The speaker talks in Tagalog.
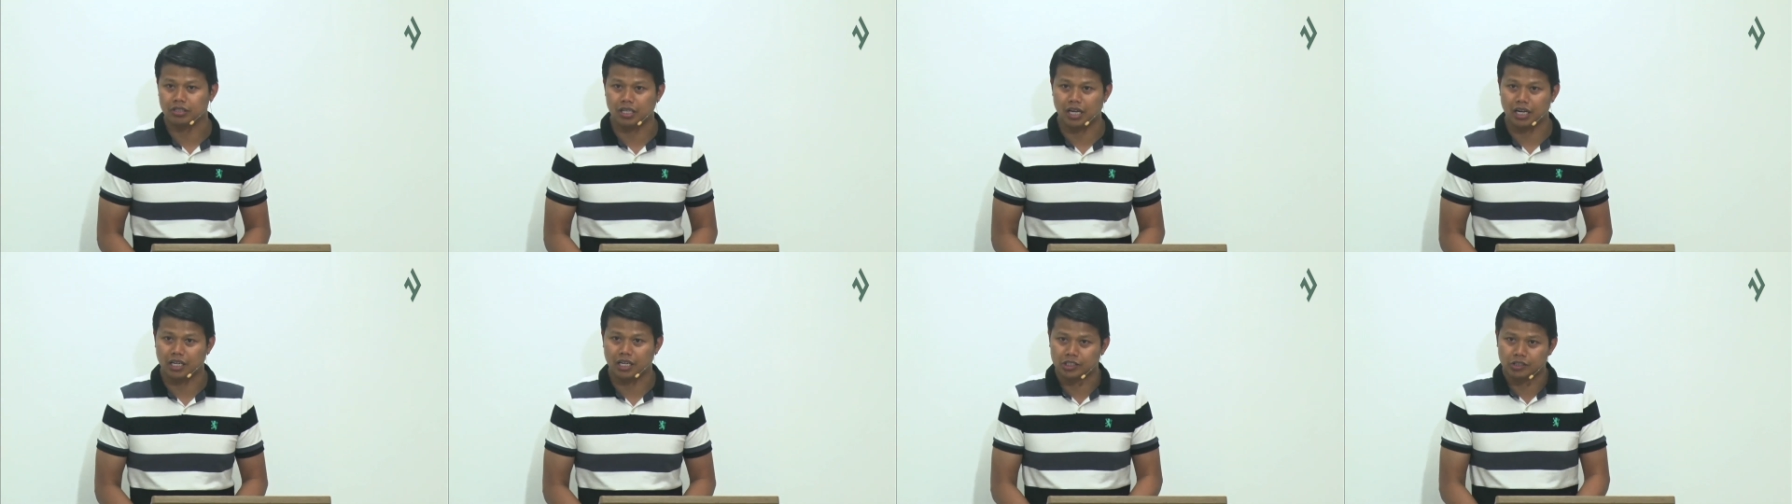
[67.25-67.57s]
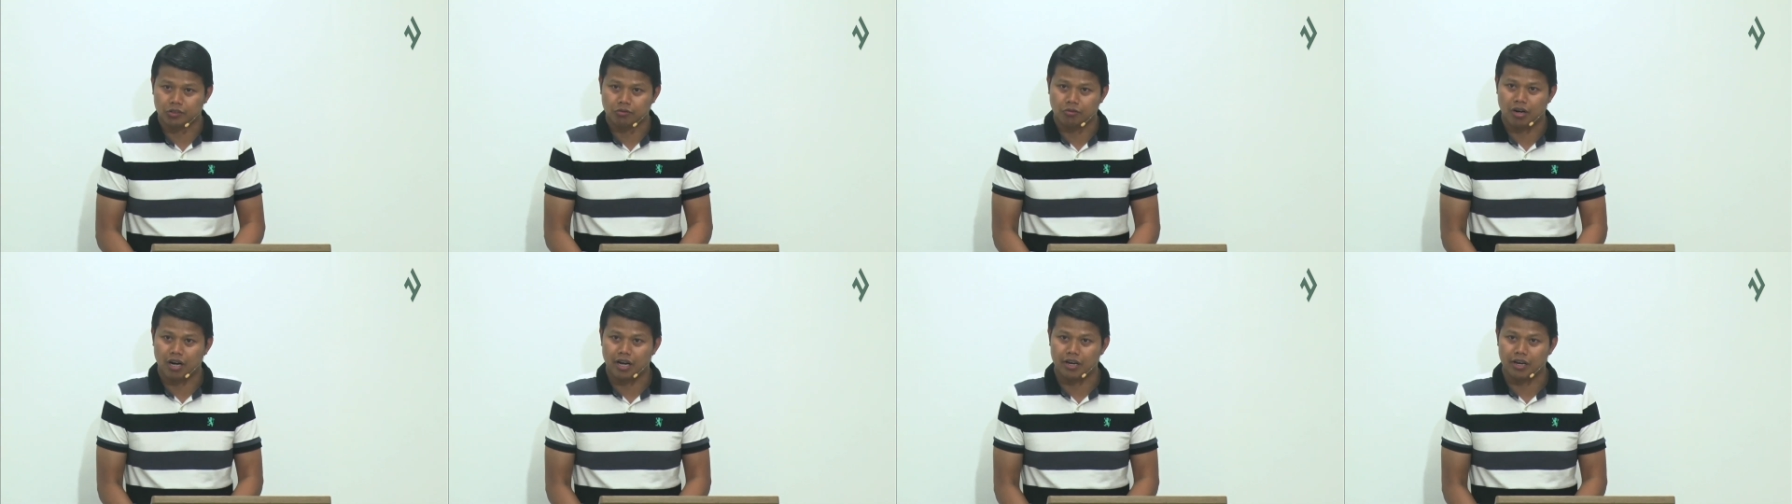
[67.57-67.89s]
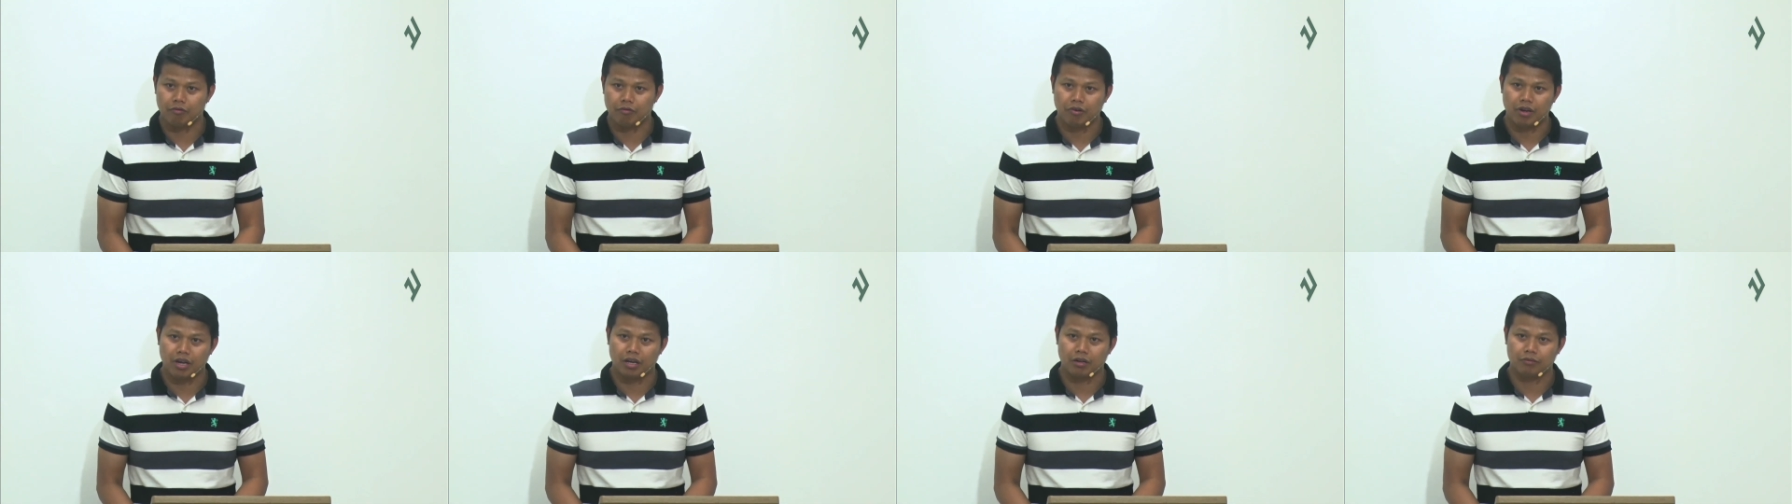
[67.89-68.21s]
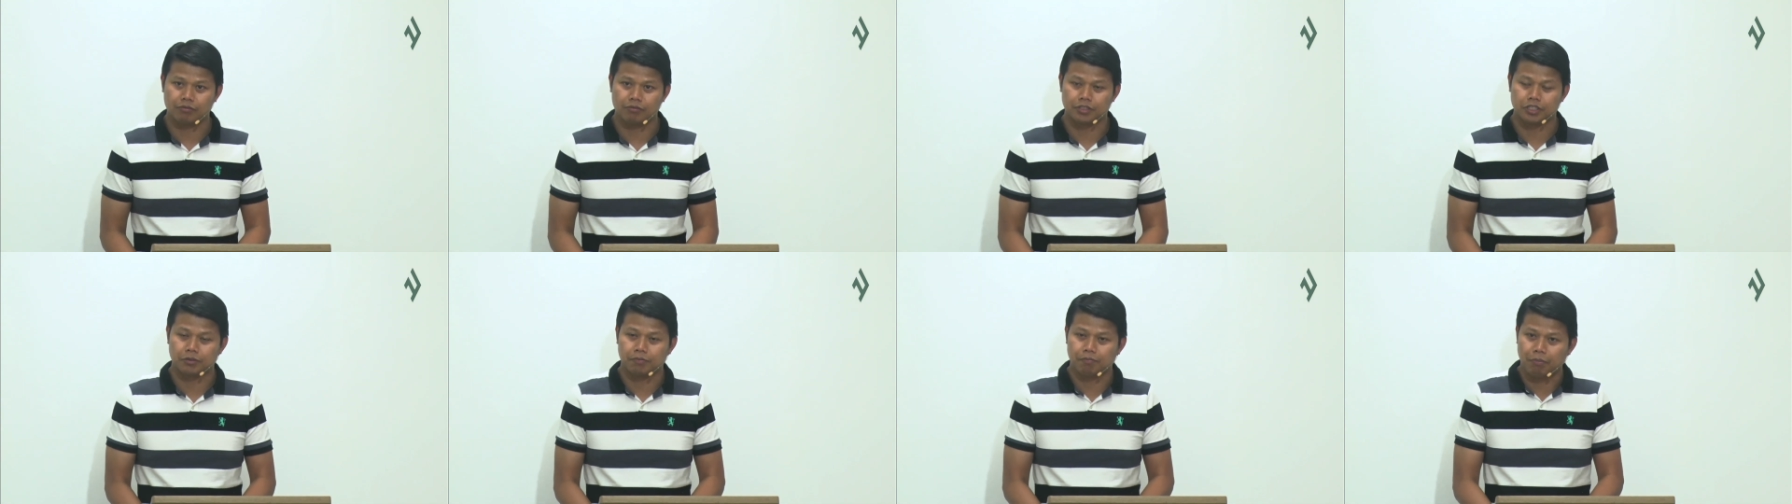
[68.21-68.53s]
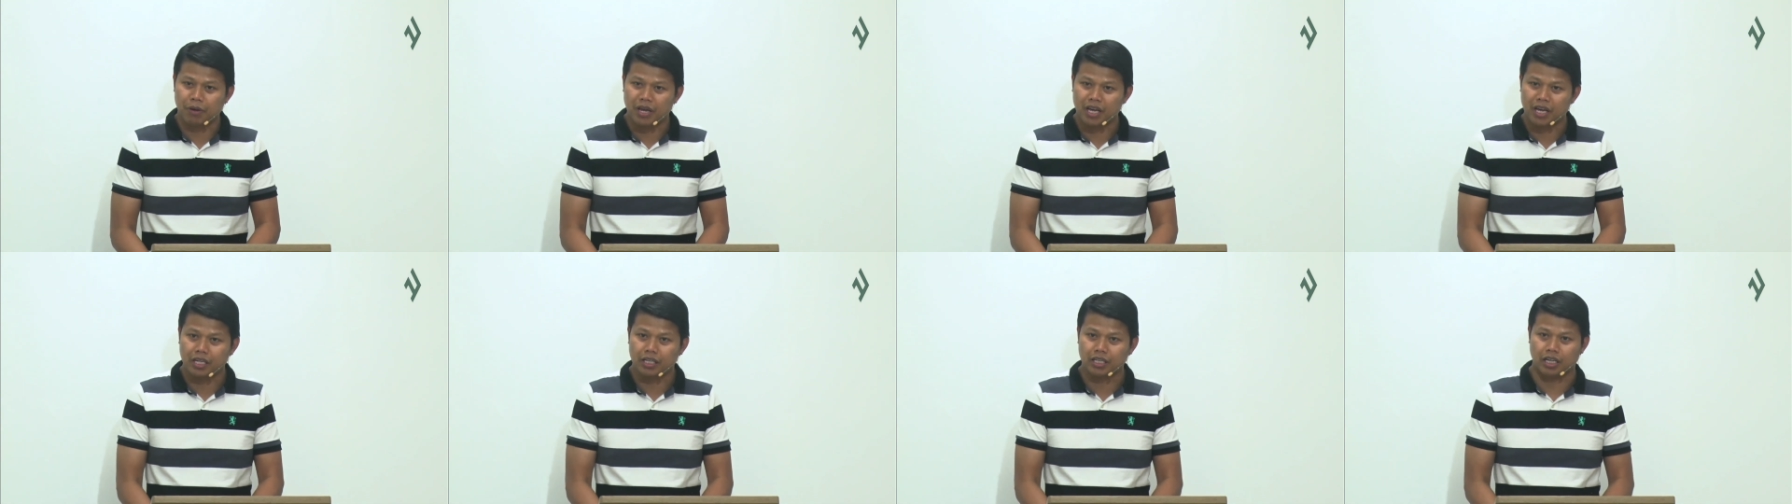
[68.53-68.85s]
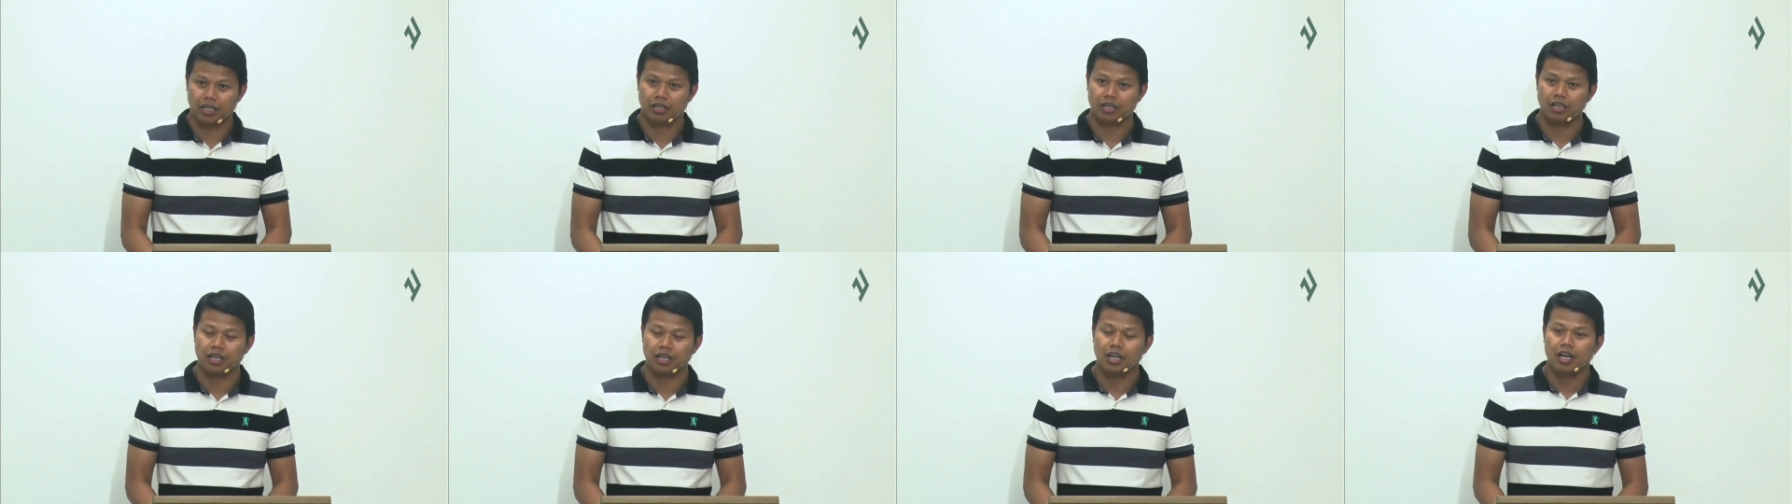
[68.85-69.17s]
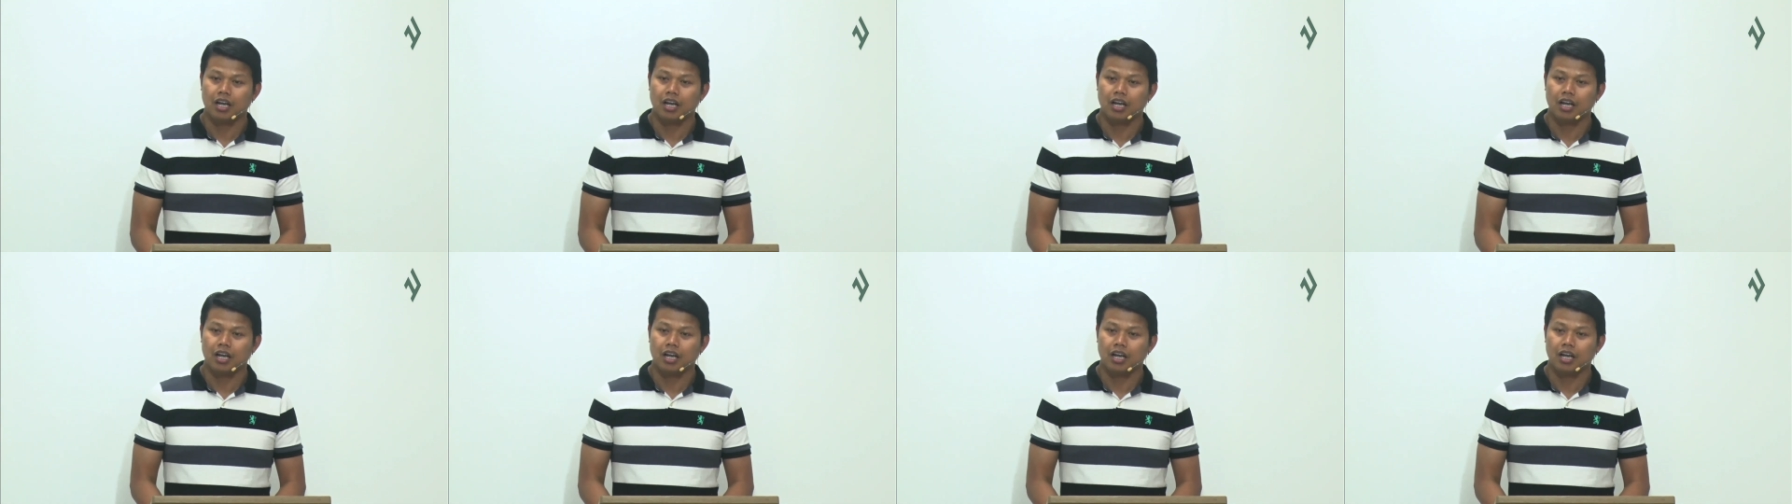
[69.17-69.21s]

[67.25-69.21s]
That is why we have spent and